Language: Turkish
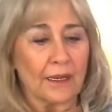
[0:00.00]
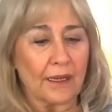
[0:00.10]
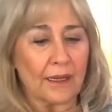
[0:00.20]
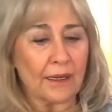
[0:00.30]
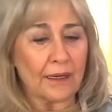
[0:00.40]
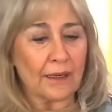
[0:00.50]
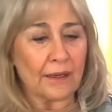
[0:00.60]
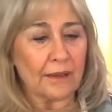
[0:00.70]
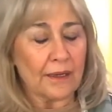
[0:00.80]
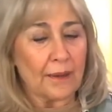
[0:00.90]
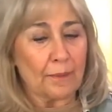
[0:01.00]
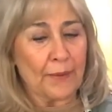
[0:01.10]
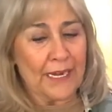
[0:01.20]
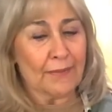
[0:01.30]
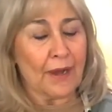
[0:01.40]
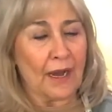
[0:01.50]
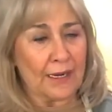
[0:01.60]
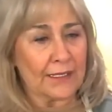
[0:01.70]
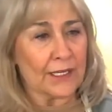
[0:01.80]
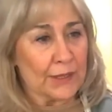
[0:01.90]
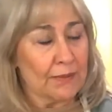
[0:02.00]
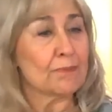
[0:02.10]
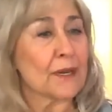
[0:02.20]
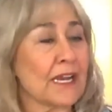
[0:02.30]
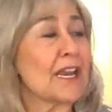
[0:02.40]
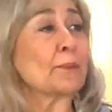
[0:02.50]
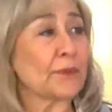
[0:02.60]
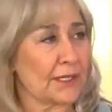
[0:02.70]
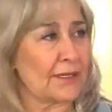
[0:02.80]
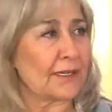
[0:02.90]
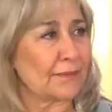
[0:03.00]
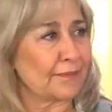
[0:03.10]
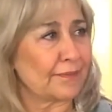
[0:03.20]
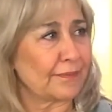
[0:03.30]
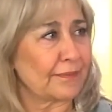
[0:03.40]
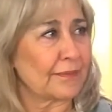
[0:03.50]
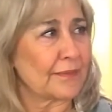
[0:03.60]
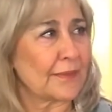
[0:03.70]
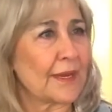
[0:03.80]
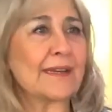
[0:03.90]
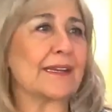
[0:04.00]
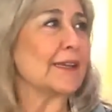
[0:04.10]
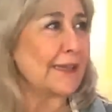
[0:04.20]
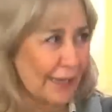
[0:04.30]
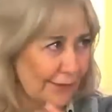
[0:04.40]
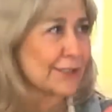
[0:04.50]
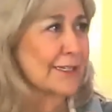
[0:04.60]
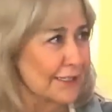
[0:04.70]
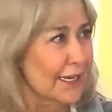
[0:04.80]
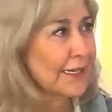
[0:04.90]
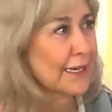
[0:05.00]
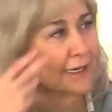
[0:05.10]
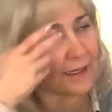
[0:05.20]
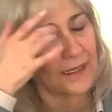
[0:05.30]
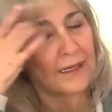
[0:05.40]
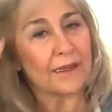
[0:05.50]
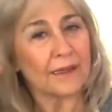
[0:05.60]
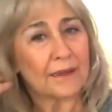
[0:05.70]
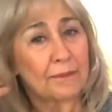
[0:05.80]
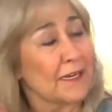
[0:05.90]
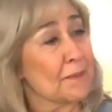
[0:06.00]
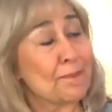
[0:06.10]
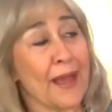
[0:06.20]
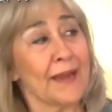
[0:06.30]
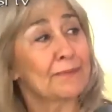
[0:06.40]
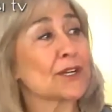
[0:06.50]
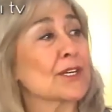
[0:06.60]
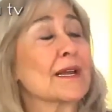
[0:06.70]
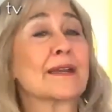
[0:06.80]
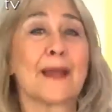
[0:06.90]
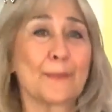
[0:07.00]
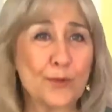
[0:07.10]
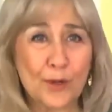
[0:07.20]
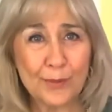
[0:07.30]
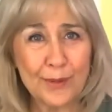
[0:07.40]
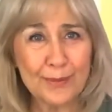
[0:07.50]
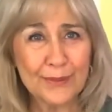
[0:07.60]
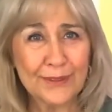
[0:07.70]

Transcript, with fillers: Ee, benim arkadaşımın bana yaptığını, hani yanlış insan ya, Peki ben başkalarına yapmıyor muyum?